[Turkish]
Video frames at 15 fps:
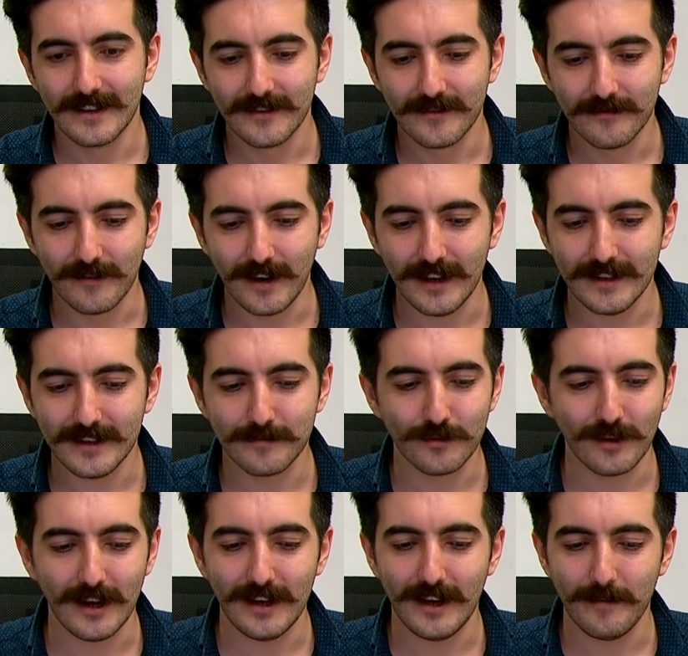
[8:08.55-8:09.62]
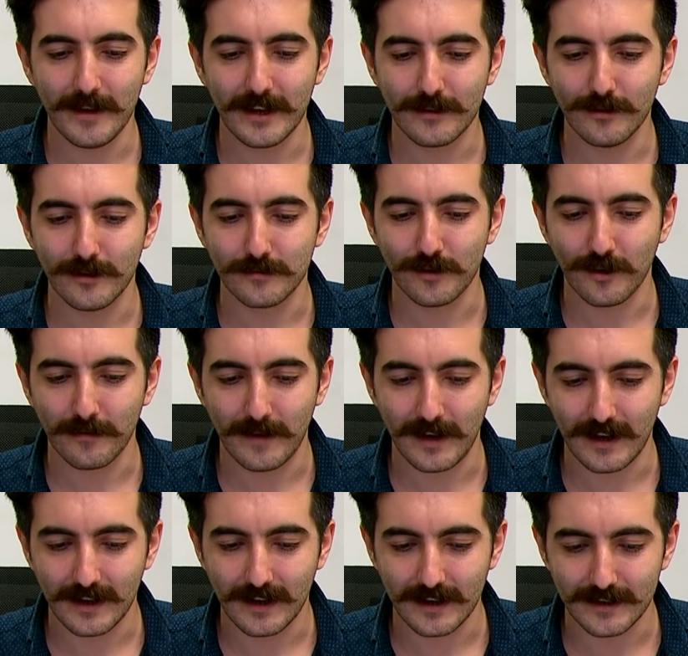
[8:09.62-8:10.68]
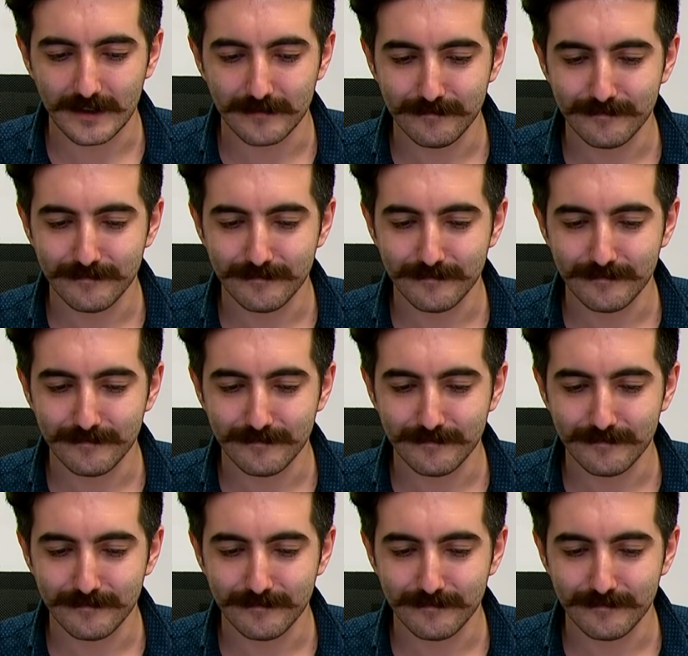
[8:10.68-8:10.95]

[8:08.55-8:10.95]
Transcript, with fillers: Şey, çok Vallahi güzel. bunu hala bekliyorum. Çok merak ettim.